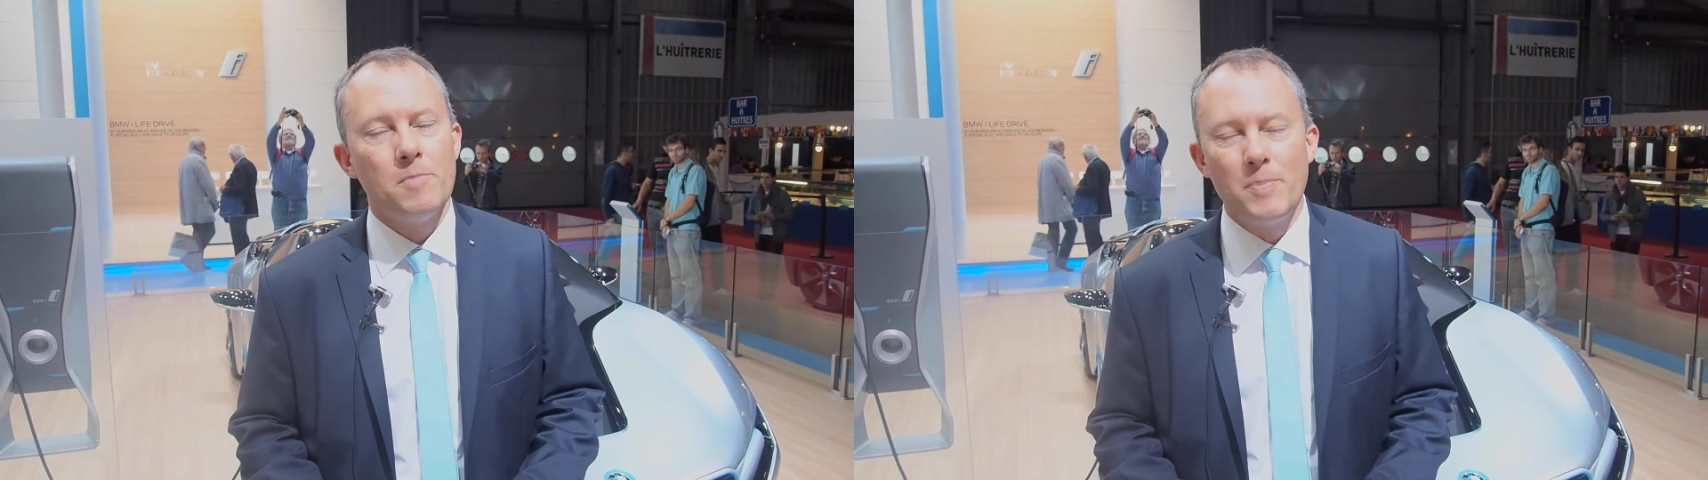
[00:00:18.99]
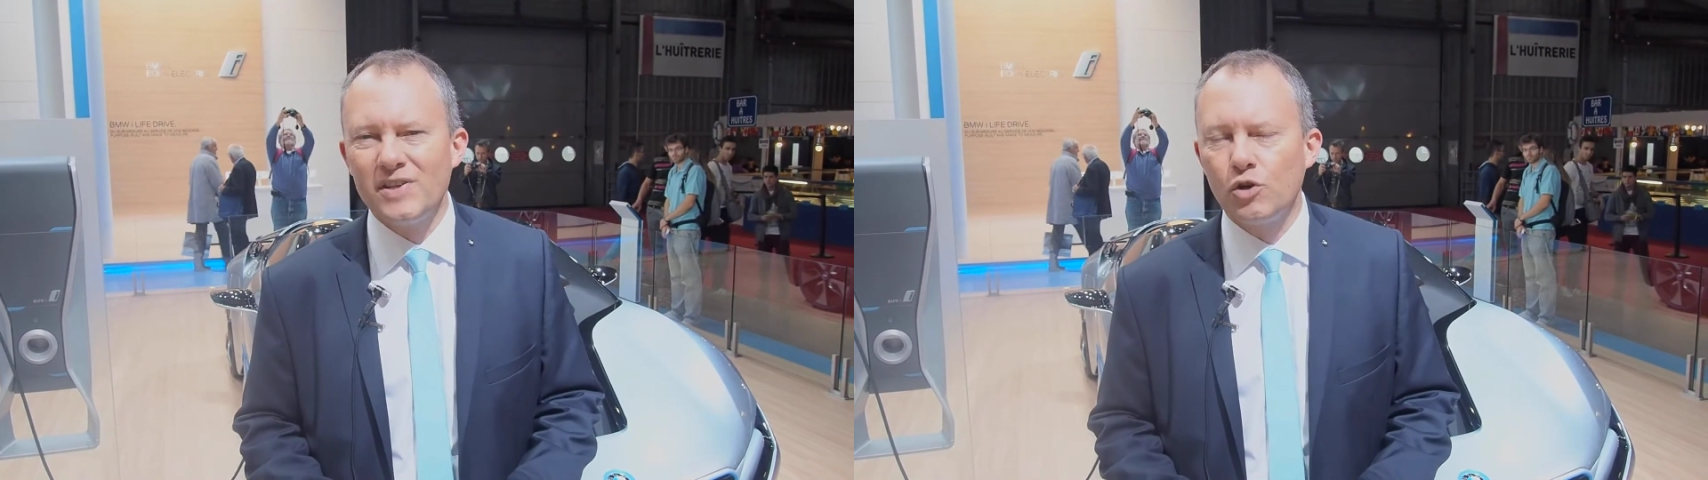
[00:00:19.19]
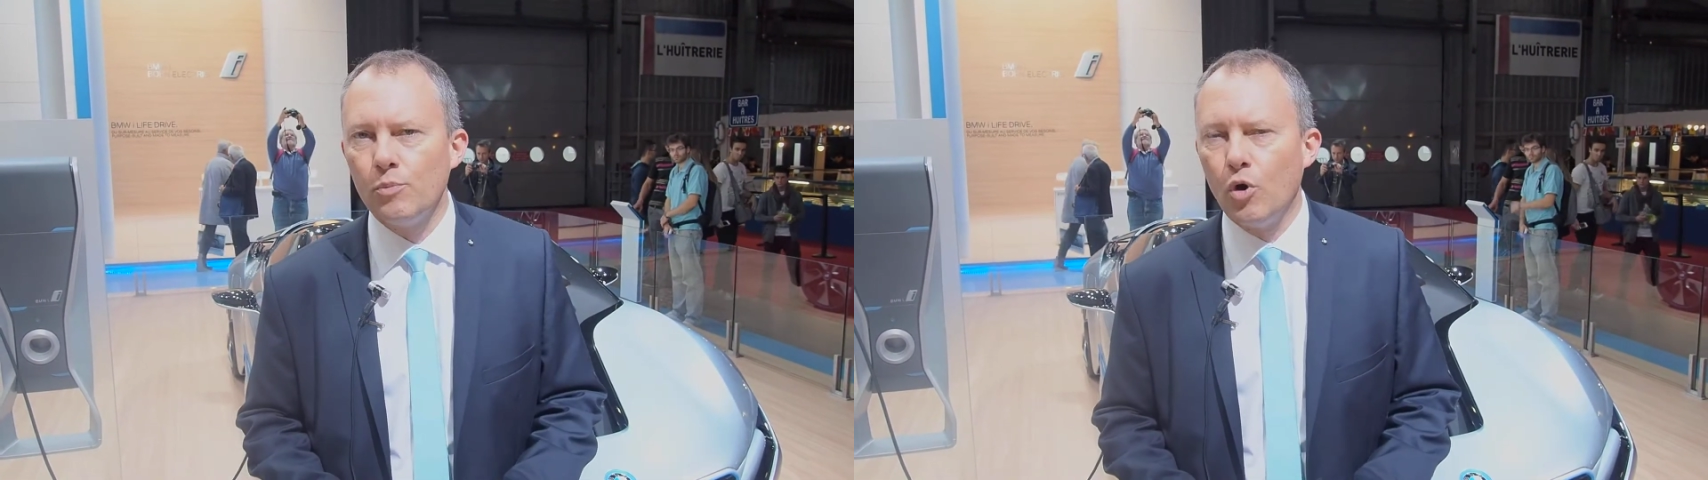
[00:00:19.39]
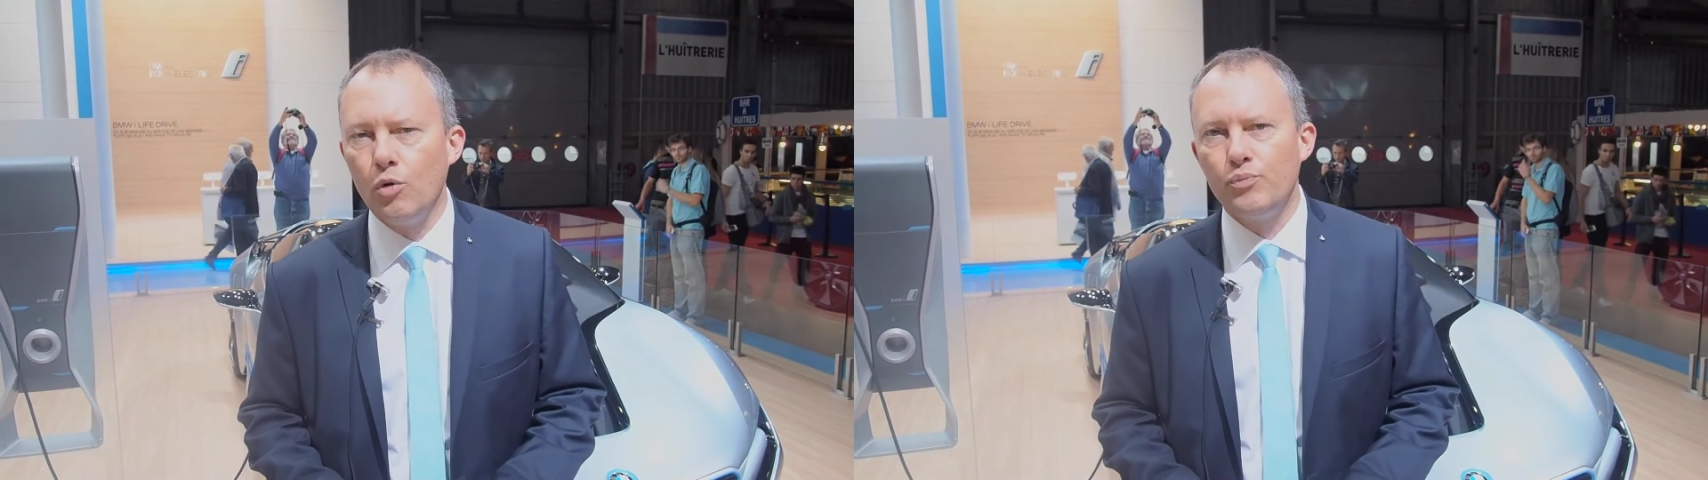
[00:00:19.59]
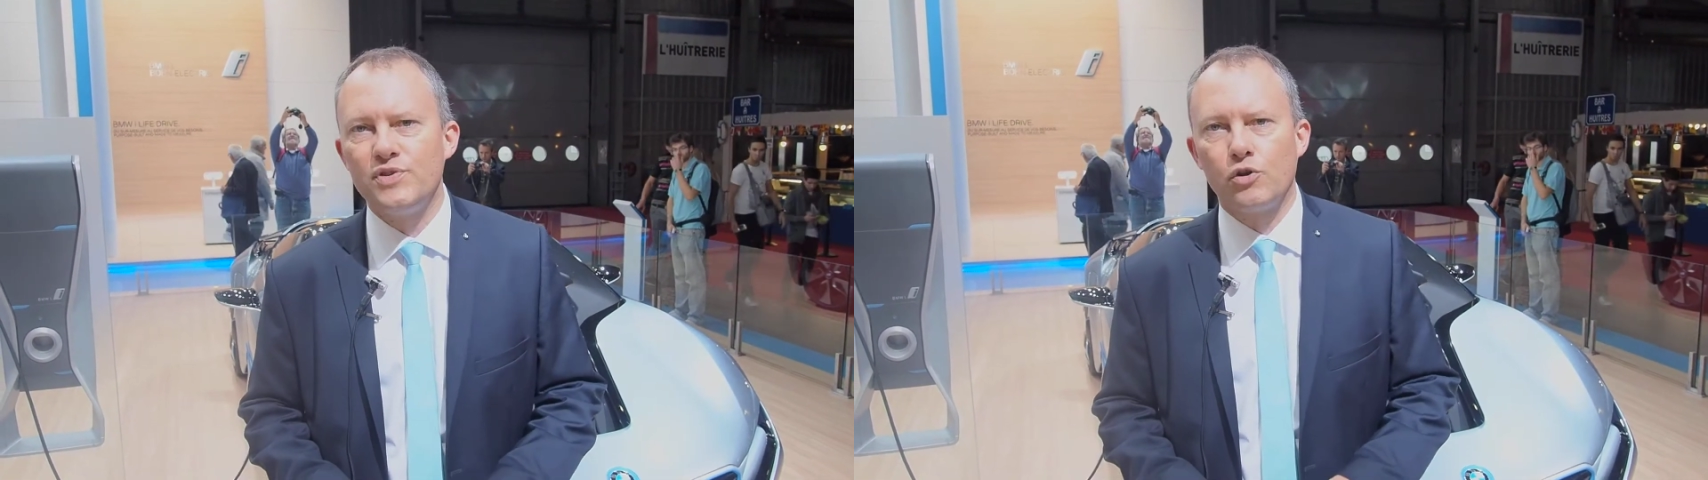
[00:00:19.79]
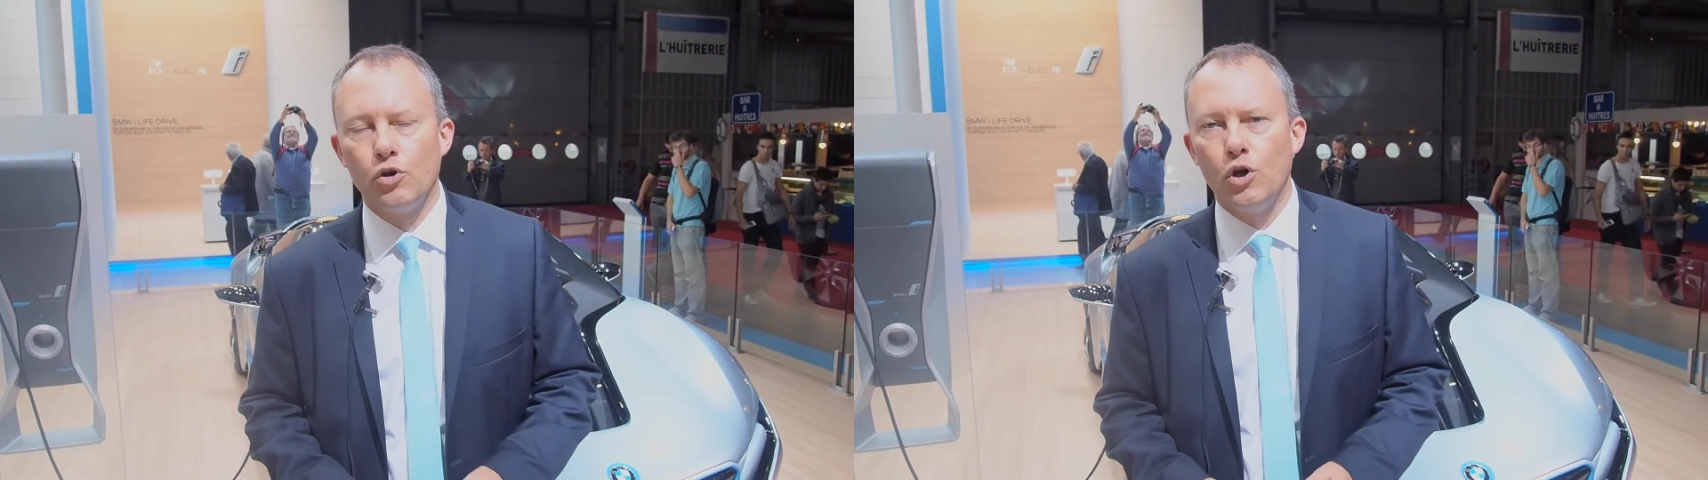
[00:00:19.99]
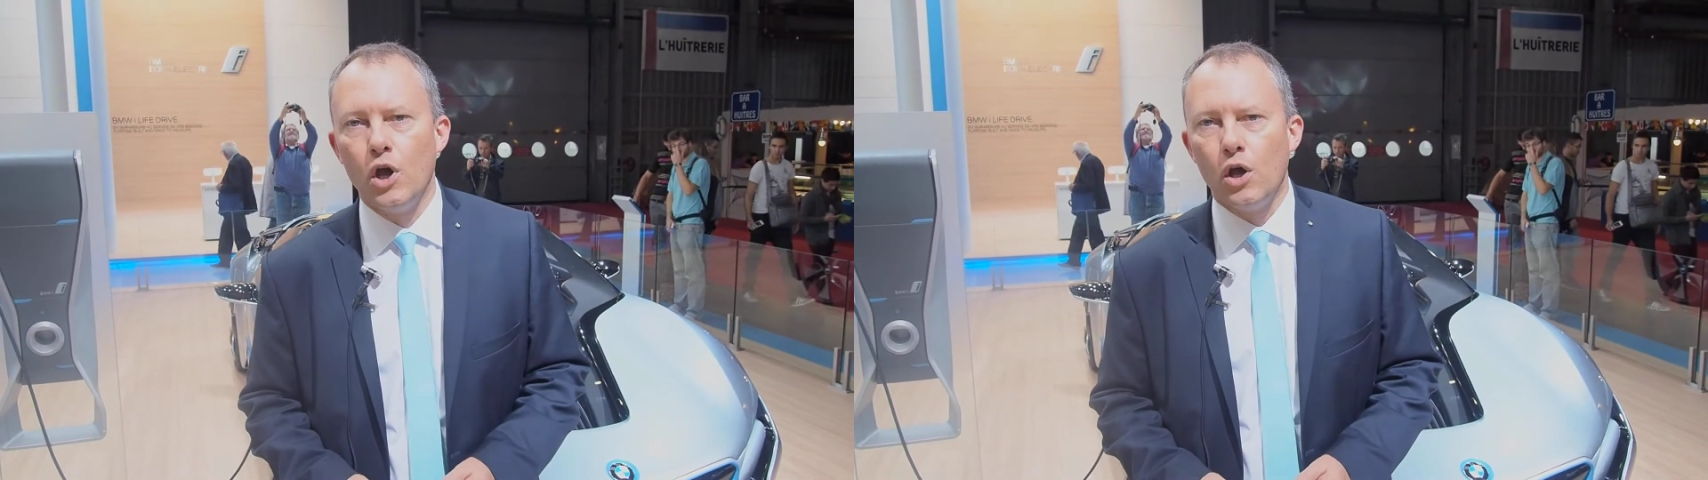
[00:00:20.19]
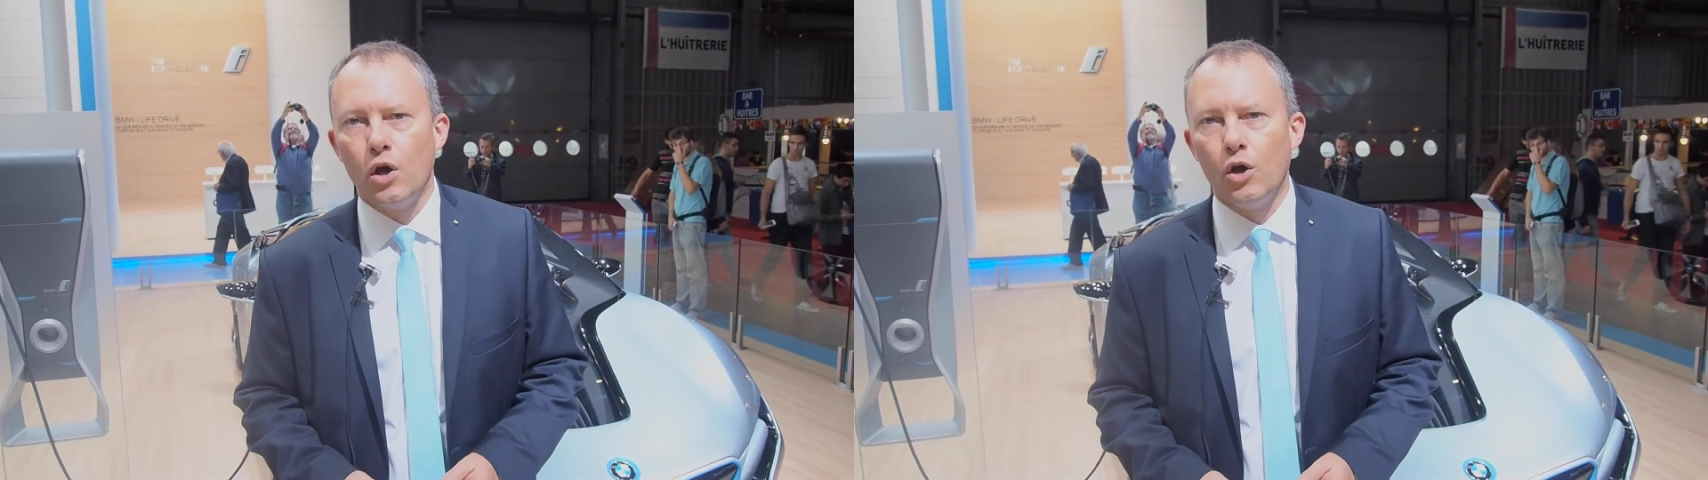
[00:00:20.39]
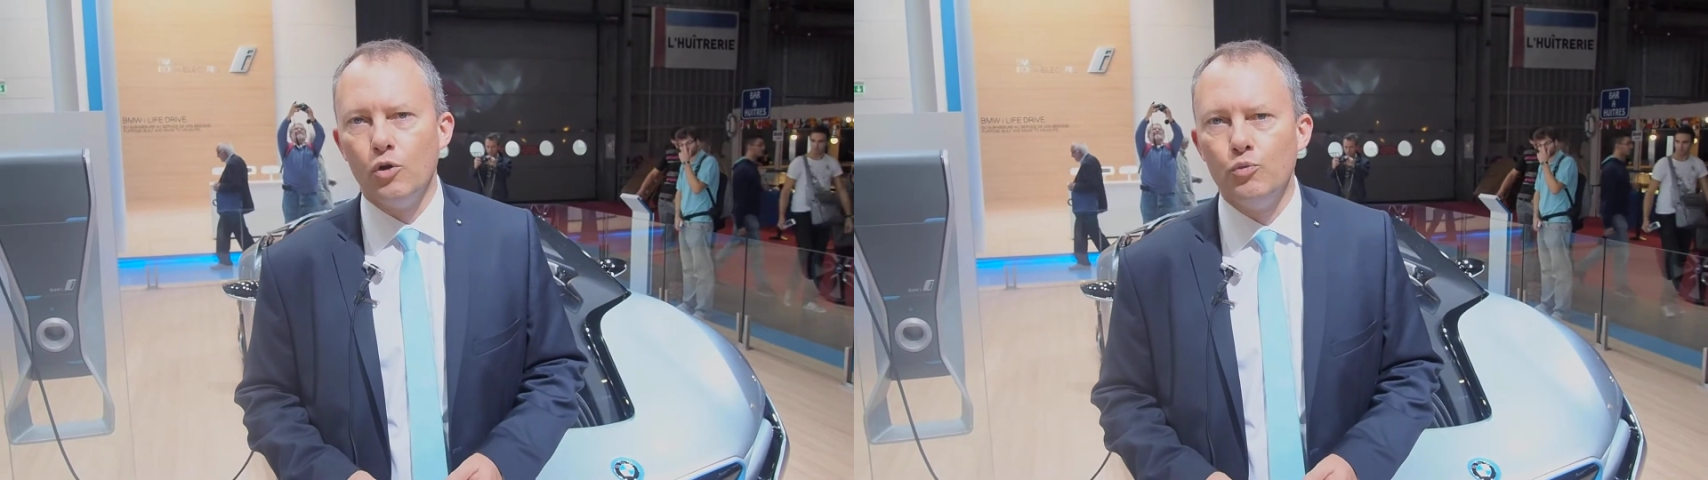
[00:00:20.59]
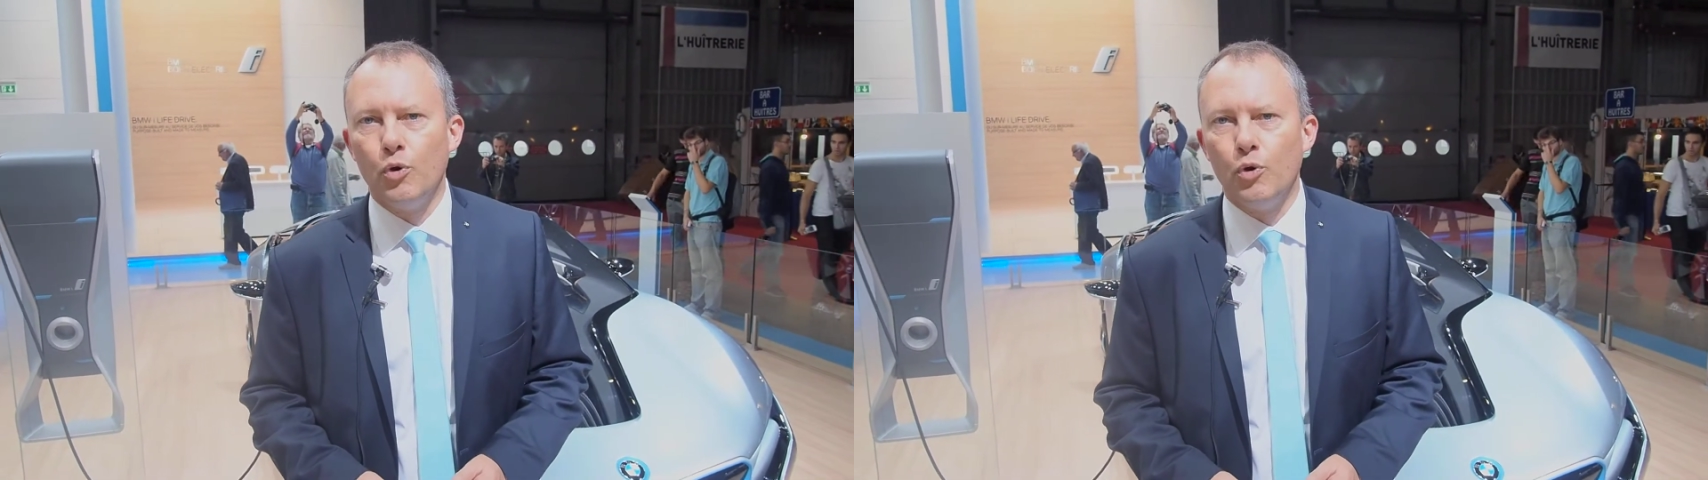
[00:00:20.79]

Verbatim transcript: mais pas seulement, puisque nous